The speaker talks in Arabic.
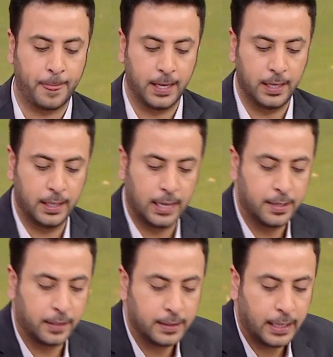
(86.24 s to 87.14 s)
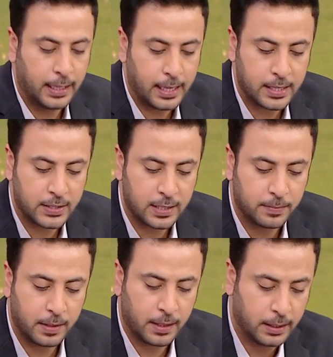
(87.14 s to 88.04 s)
آه الان رند على اي
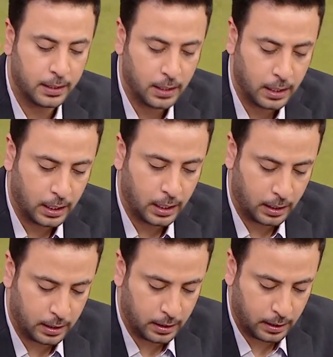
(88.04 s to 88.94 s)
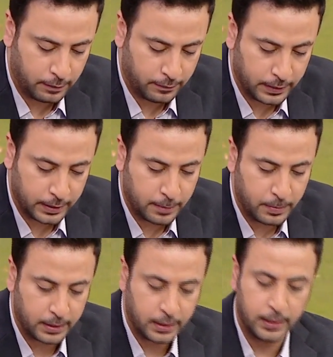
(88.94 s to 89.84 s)
اساس مثلا آه عفوا
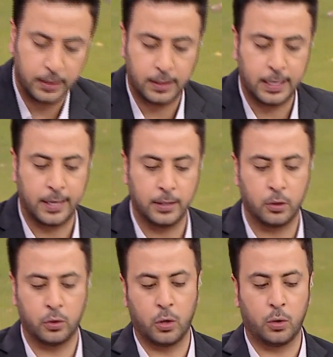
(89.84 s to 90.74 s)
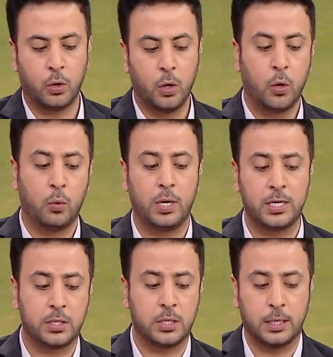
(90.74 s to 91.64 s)
يتم تختارين الدور
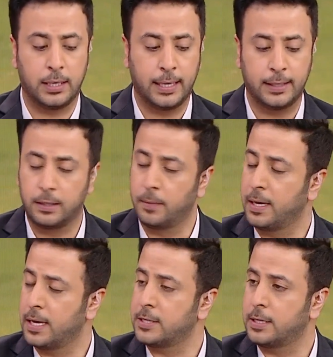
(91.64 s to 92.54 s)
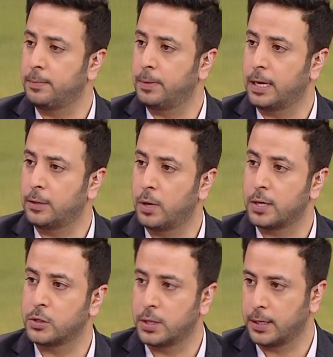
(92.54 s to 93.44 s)
وليش آه، يعني تميزتي بالادوار
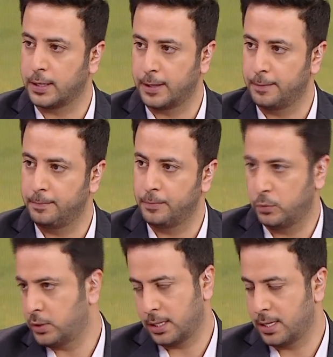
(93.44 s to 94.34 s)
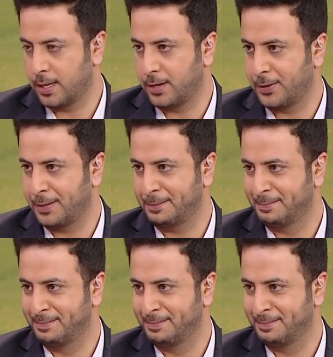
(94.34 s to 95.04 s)
الشريره من وجهه نظرك يعني؟